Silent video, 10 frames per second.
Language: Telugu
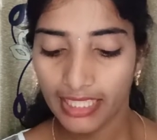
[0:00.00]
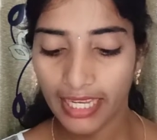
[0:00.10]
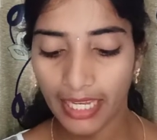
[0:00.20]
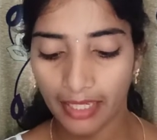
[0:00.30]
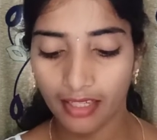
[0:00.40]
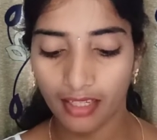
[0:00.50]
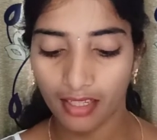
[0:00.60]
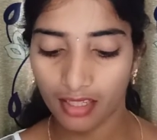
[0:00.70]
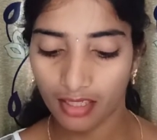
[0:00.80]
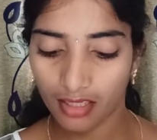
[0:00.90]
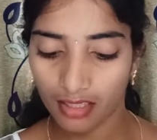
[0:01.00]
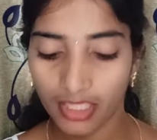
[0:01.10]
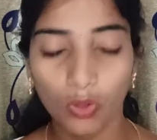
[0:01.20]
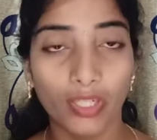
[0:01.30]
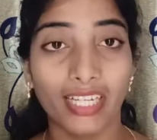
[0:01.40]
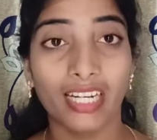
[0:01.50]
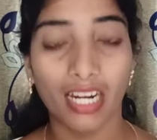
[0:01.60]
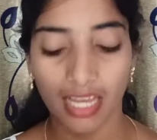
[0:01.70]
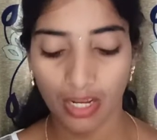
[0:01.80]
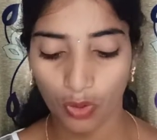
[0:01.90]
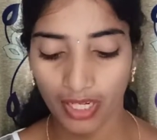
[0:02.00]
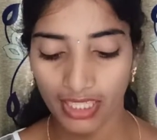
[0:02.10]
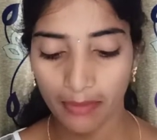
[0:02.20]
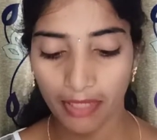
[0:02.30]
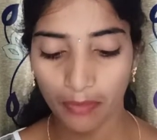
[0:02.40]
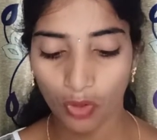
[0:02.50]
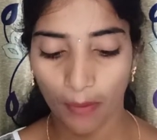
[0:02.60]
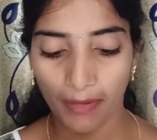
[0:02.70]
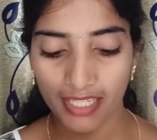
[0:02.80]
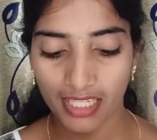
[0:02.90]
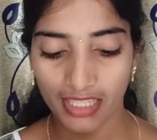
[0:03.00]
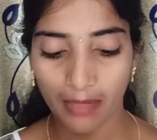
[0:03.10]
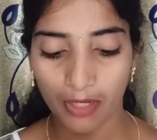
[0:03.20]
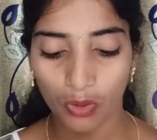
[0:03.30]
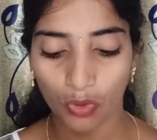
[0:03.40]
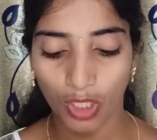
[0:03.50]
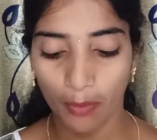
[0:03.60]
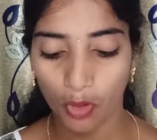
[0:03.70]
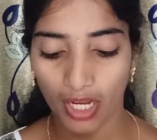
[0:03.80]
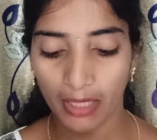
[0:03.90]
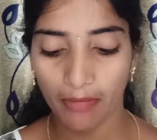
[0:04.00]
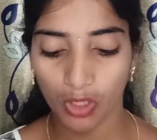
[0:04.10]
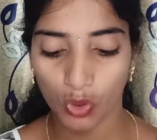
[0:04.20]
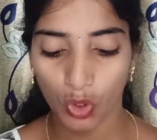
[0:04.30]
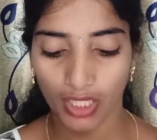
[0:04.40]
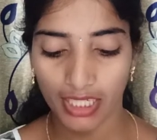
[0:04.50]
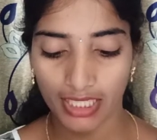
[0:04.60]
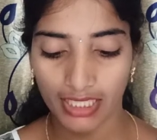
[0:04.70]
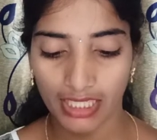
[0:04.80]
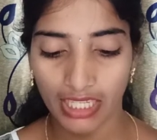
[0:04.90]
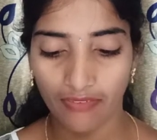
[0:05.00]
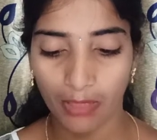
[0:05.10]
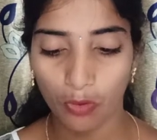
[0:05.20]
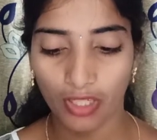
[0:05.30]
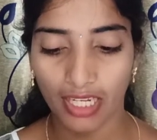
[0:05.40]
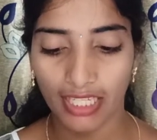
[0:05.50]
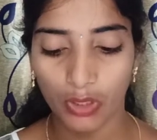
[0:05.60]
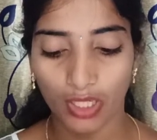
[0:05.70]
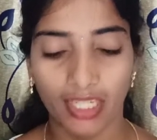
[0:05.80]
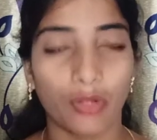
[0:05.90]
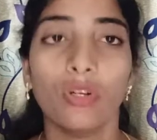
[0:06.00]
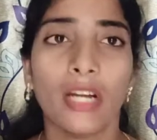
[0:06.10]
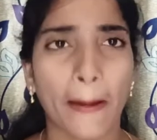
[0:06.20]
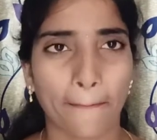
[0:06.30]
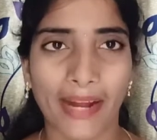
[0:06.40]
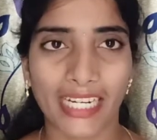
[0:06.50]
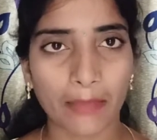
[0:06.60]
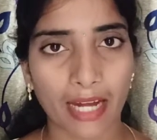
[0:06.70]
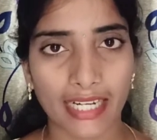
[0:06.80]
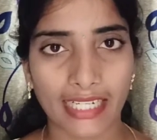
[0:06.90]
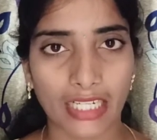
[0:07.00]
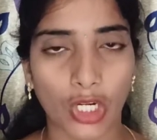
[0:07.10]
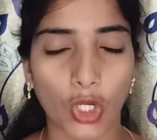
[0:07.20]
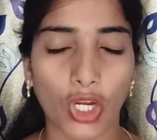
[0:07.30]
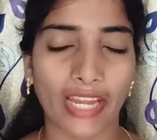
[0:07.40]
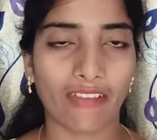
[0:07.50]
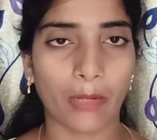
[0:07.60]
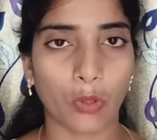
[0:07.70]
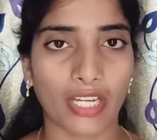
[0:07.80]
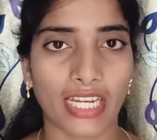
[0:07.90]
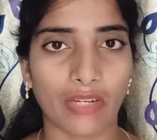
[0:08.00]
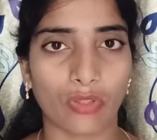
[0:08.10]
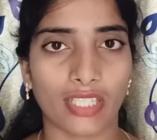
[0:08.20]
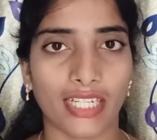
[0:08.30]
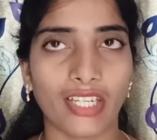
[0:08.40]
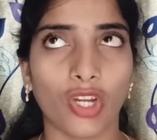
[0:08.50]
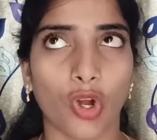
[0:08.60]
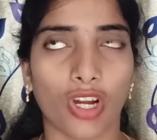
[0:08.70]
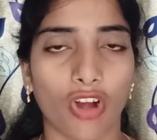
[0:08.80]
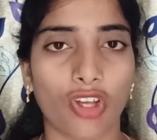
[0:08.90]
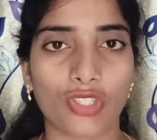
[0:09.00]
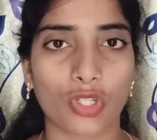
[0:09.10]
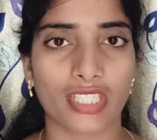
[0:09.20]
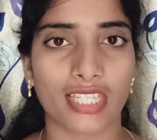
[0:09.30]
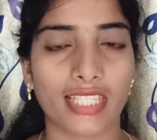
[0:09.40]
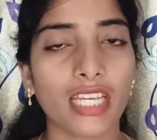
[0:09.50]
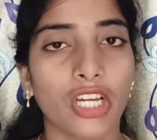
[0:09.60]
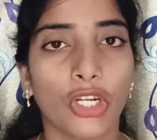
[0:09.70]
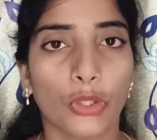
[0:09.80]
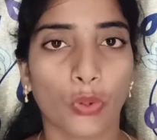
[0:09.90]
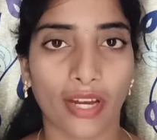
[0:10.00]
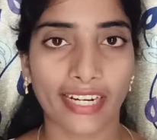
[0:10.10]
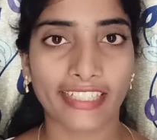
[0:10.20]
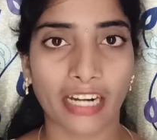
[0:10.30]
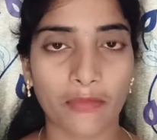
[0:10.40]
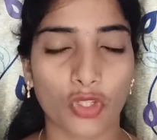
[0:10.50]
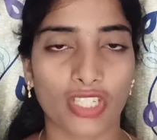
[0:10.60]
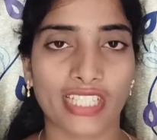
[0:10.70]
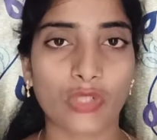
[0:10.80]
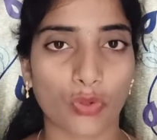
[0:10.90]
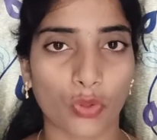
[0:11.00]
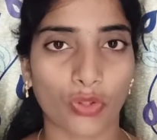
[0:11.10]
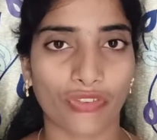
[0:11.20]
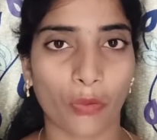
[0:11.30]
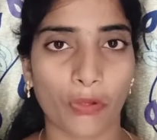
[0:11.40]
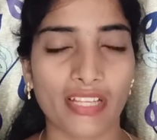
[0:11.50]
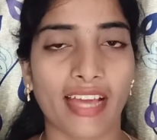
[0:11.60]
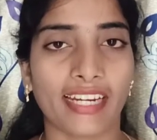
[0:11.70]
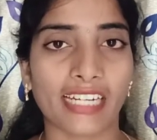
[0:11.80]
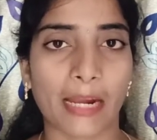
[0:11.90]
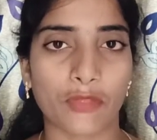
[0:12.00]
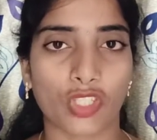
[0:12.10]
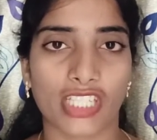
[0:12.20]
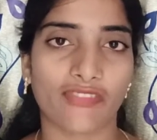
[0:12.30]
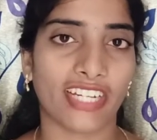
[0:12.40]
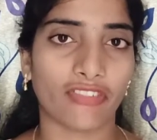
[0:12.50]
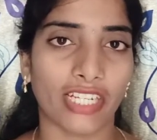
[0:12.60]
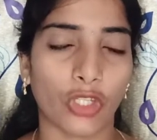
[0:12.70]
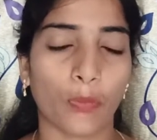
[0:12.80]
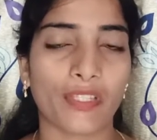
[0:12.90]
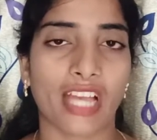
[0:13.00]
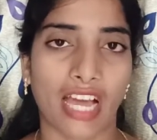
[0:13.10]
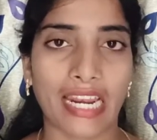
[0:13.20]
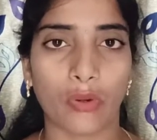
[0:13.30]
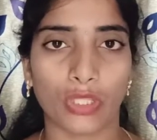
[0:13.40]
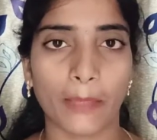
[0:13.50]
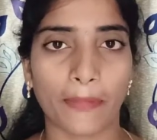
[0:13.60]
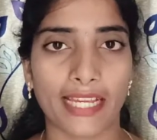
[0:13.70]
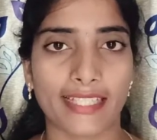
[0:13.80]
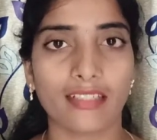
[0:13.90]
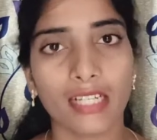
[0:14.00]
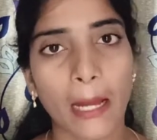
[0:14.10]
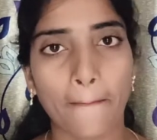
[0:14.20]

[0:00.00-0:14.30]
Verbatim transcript: ఈ హెయిర్ ఈ గుంటకర డాకు అనేది మేము అప్లై చేద్దాం అనుకుంటున్నాము కానీ మాకు దొరకట్లేదండి అవైలబుల్గా లేదు అంటున్నారు బయట మార్కెట్లో అవైలబుల్గానే ఉందండి ఒక కాస్ట్ వచ్చేసి టూ హండ్రెడ్ గ్రామ్స్ వచ్చేసి టూ ట్వంటీ రూపీస్ హండ్రెడ్ గ్రామ్స్ వచ్చేసి వన్ ట్వంటీ రూపీస్ అలా ఉంది ప్రైస్